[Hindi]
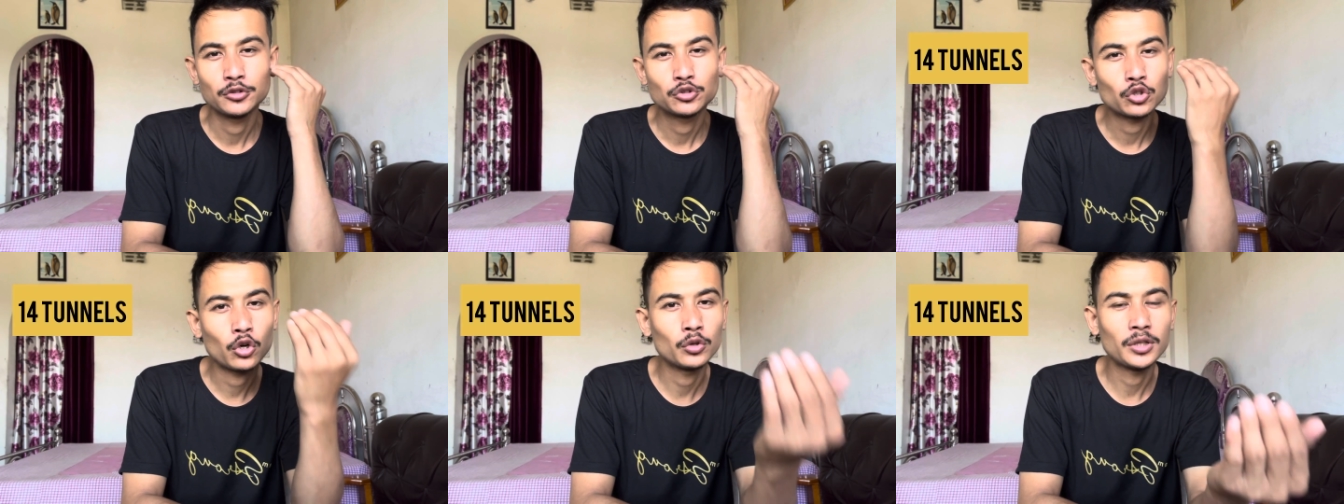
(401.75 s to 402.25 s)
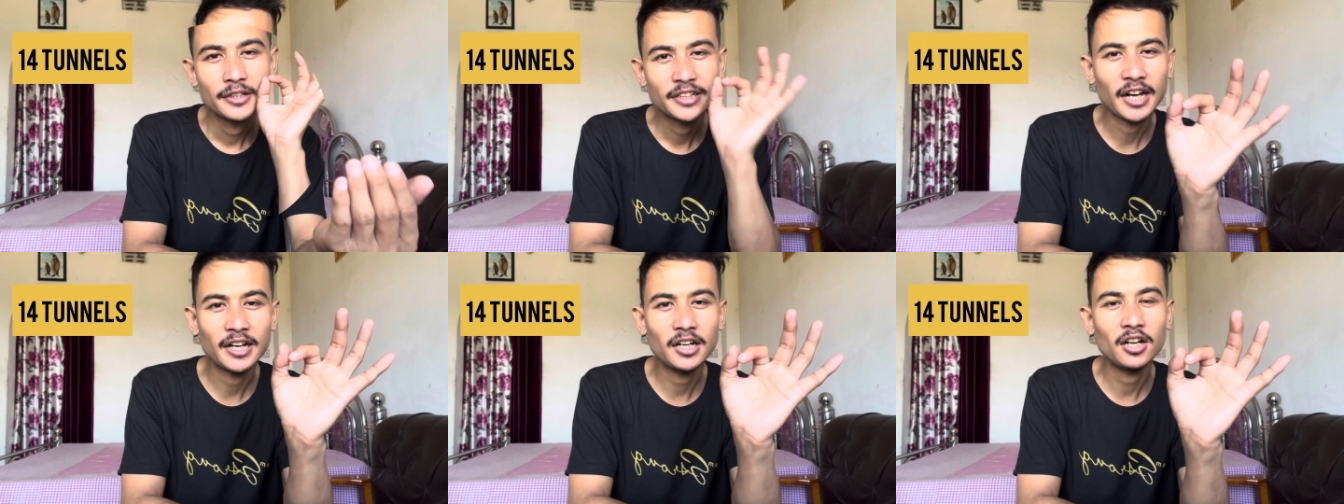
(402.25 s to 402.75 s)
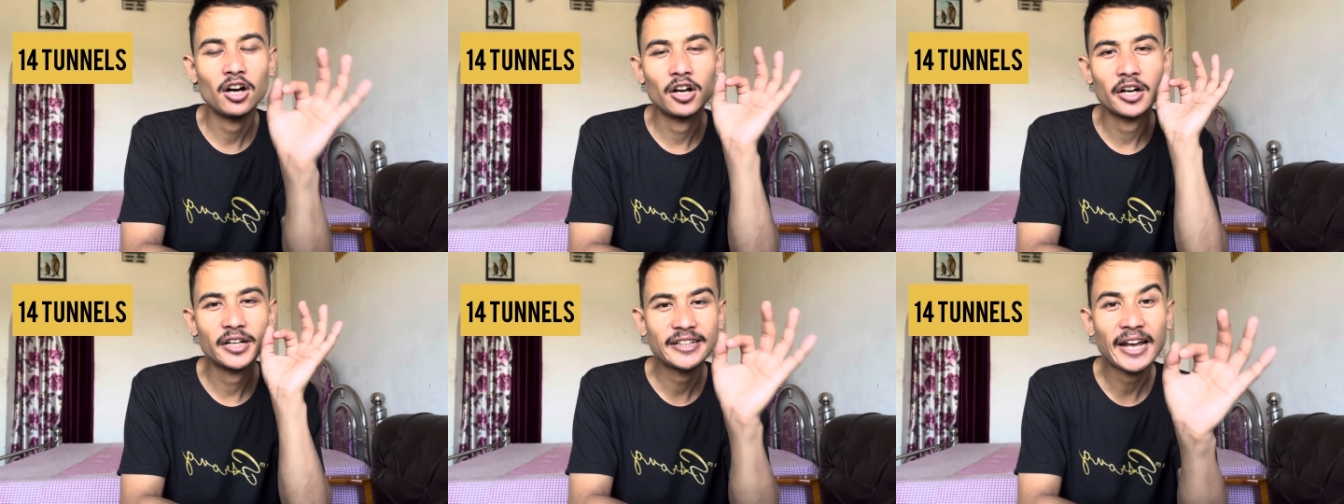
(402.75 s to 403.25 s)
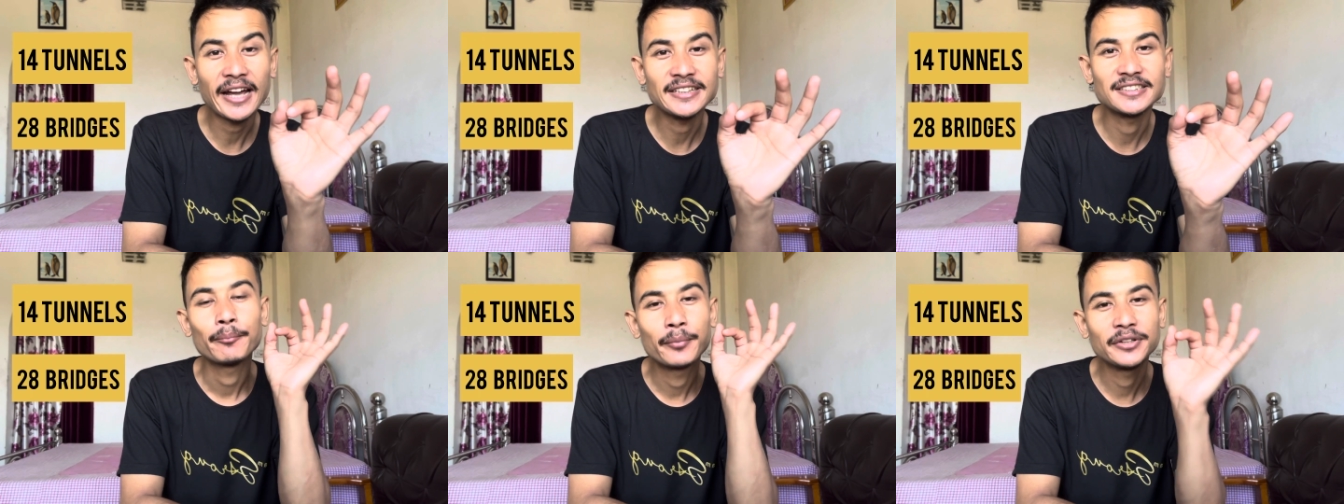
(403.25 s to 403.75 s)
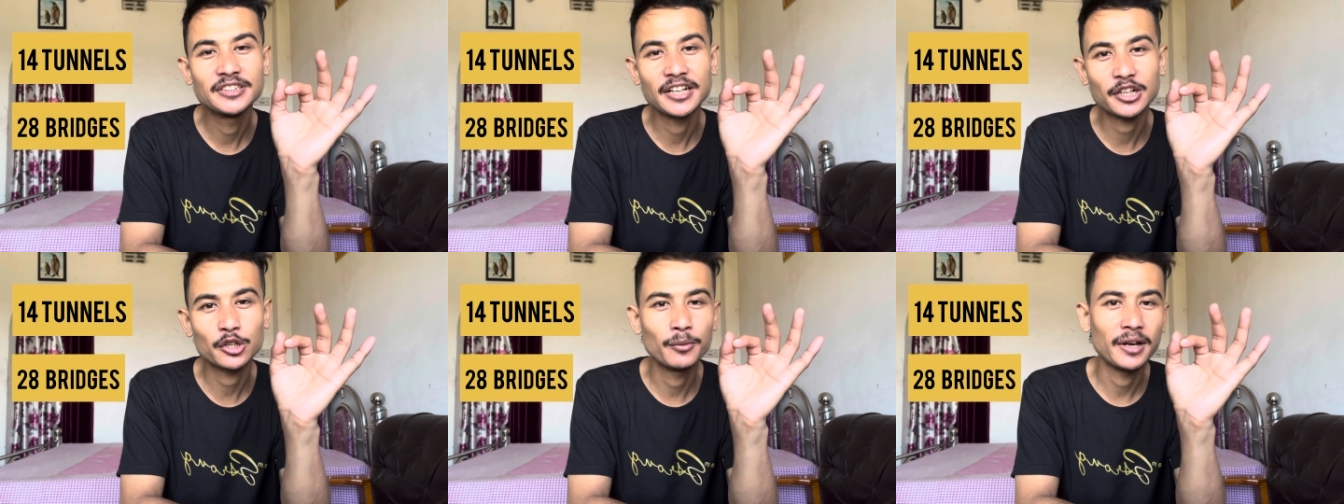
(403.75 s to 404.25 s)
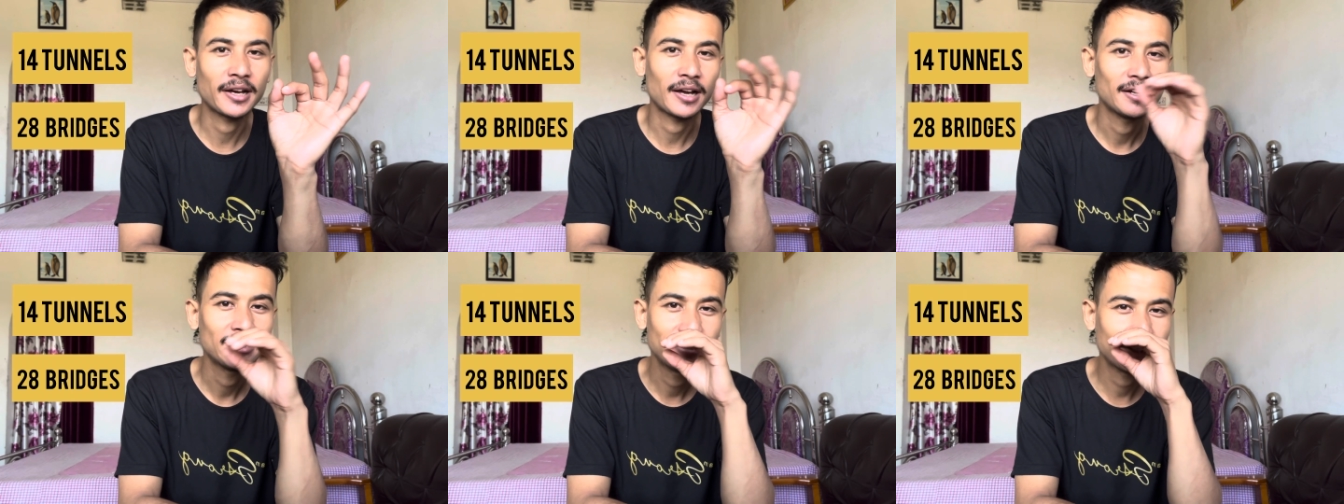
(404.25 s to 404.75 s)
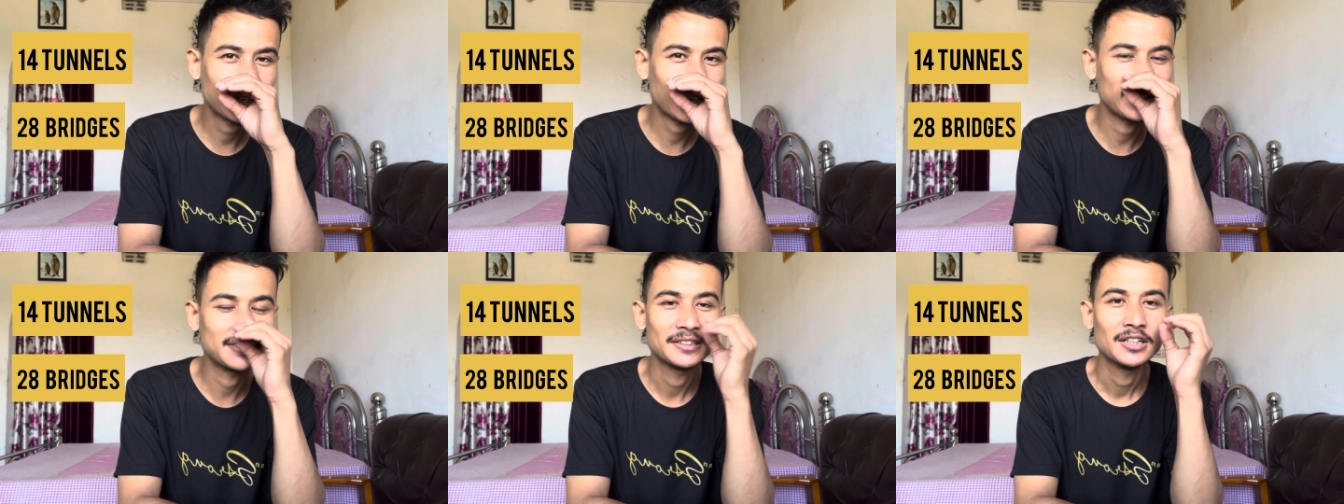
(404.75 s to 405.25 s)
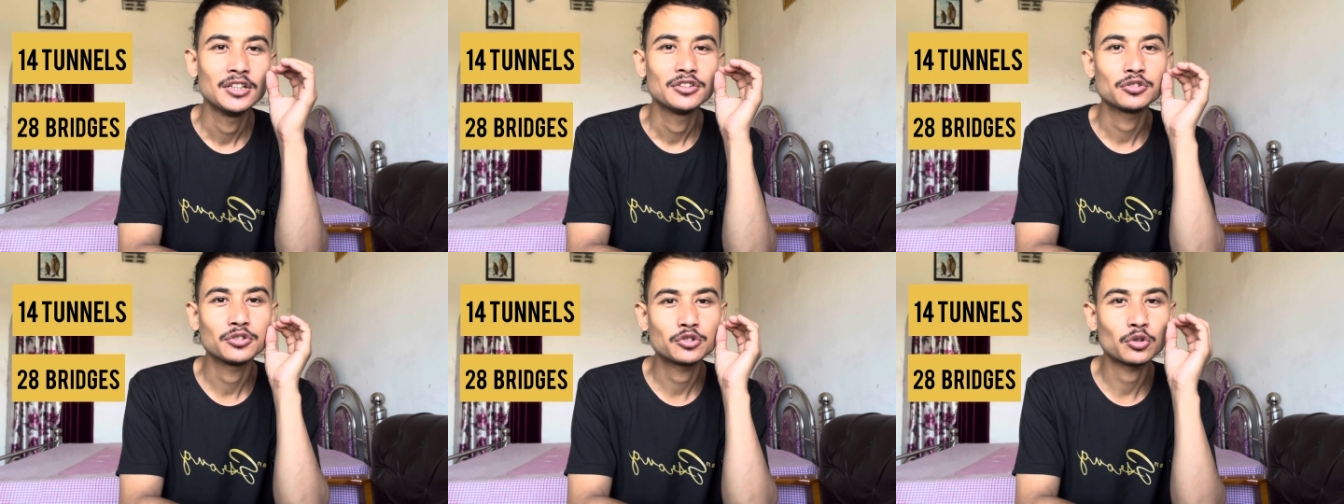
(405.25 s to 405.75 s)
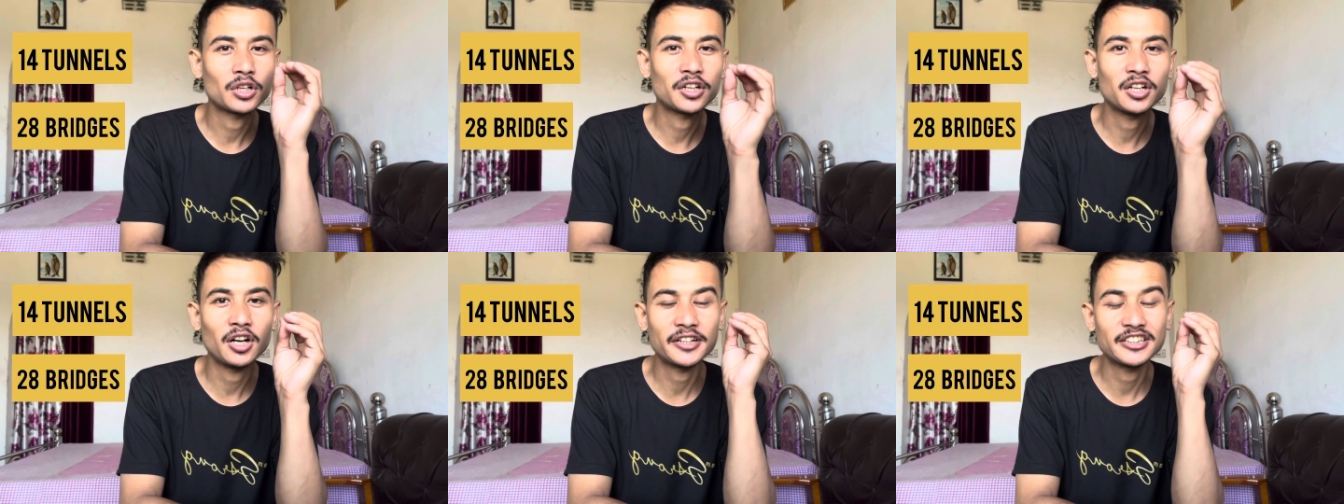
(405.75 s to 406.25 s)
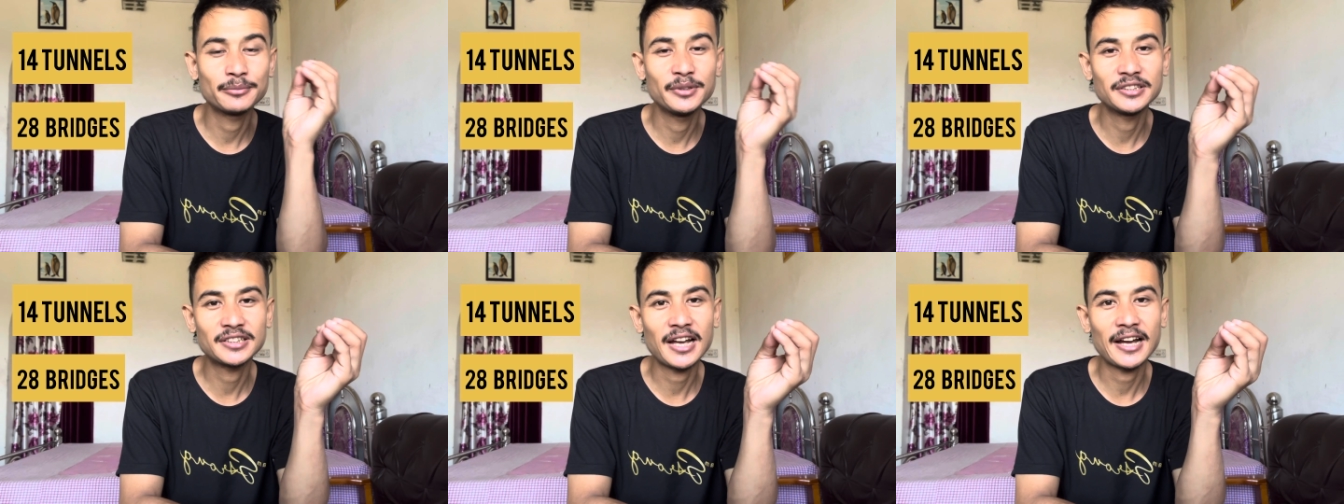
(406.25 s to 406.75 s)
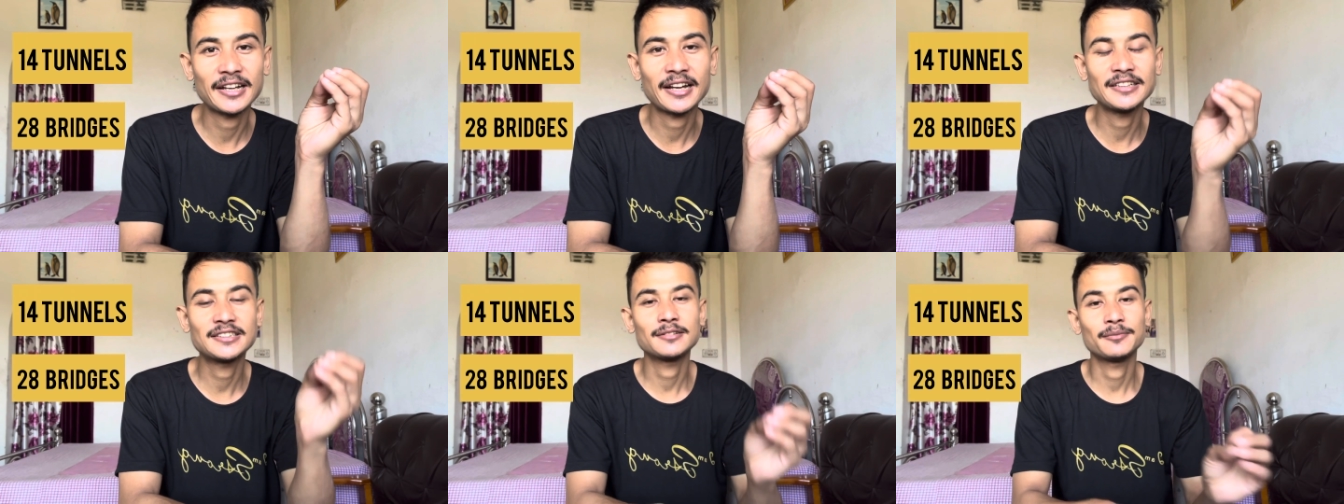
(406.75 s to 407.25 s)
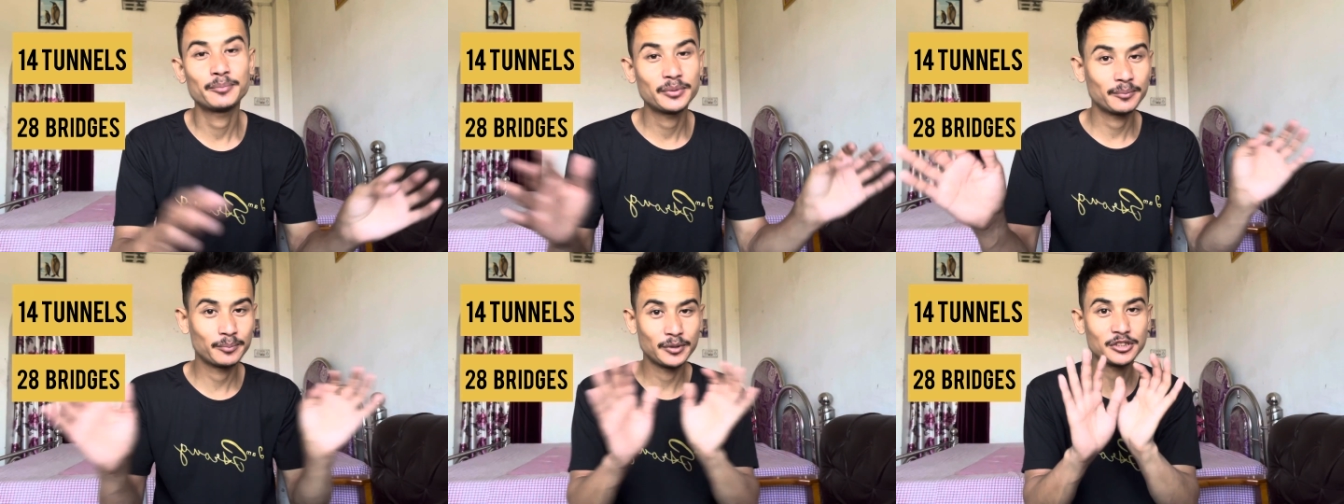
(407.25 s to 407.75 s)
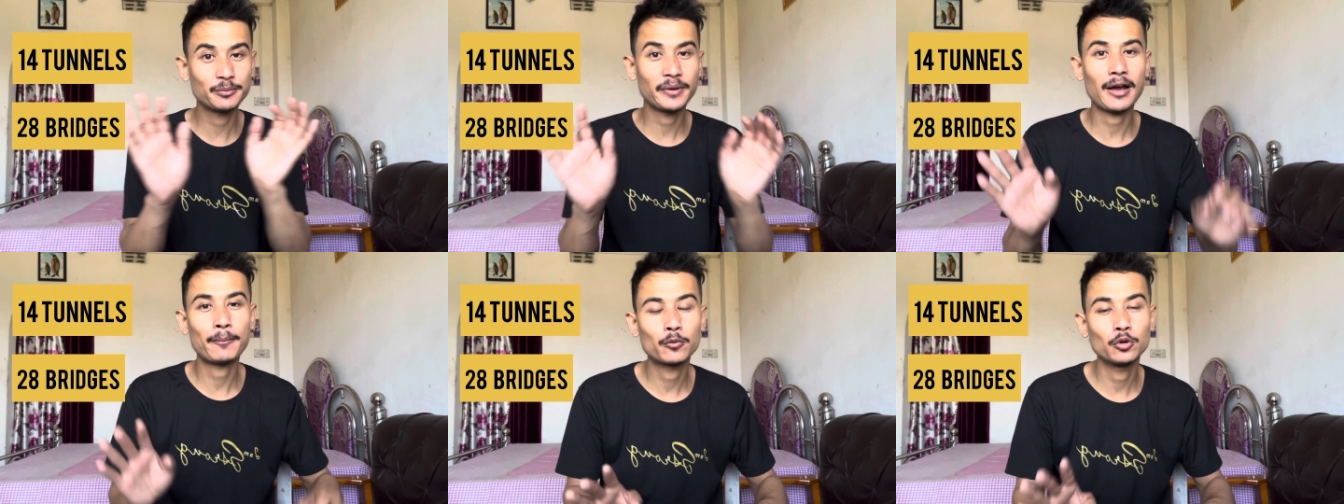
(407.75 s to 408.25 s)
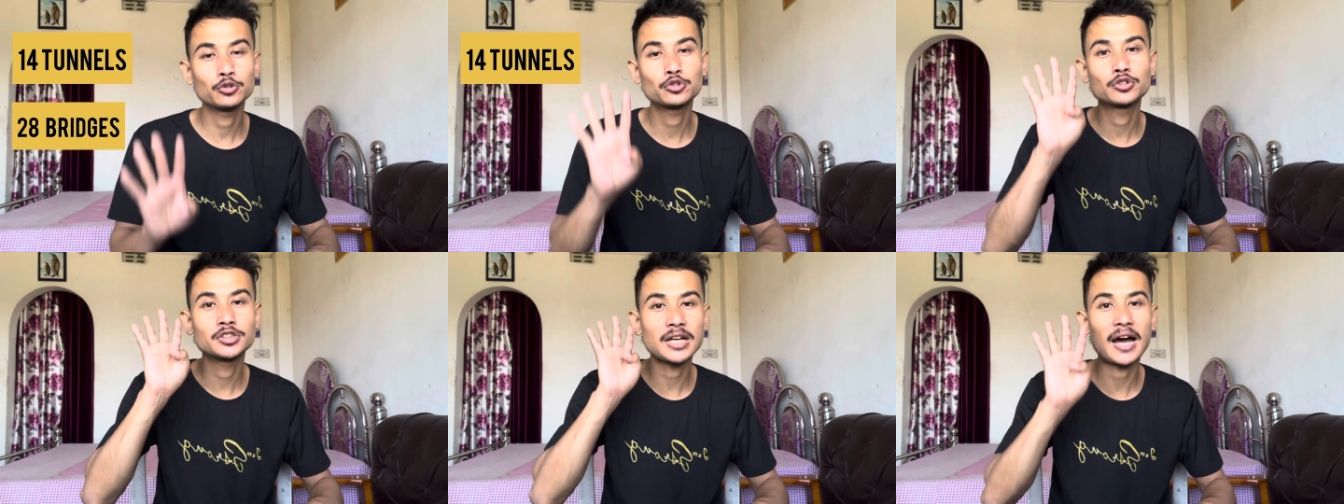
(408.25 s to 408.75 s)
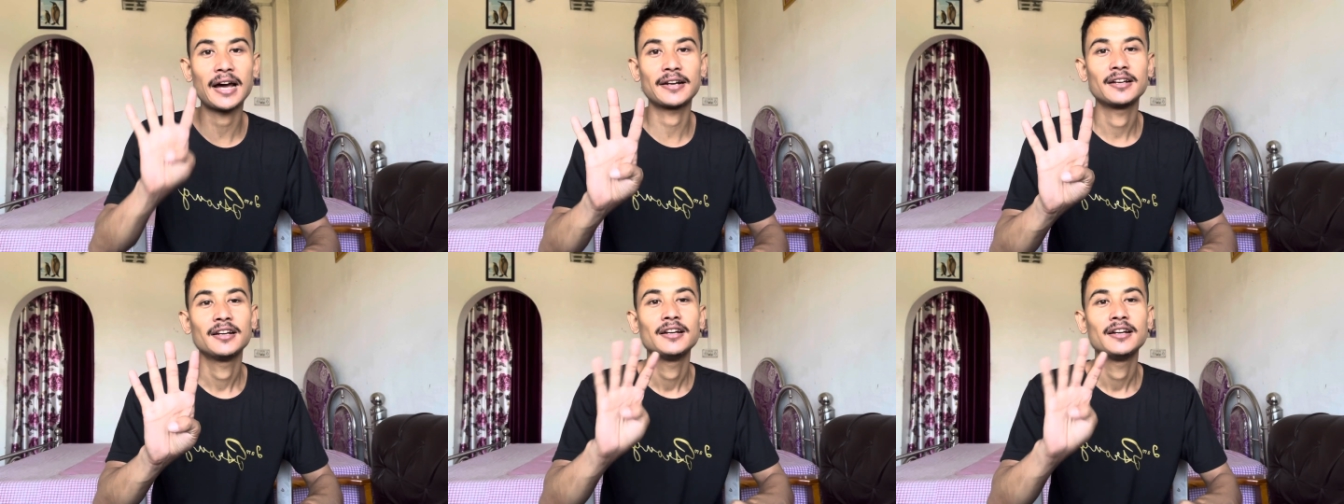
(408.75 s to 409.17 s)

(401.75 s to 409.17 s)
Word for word: चौदह टनल और अट्ठाईस ब्रिज देखने को मिलेगा ठीक है गाइस सो चौदह टनल अट्ठाईस ब्रिज के आगे गाइस बीच में आपको चार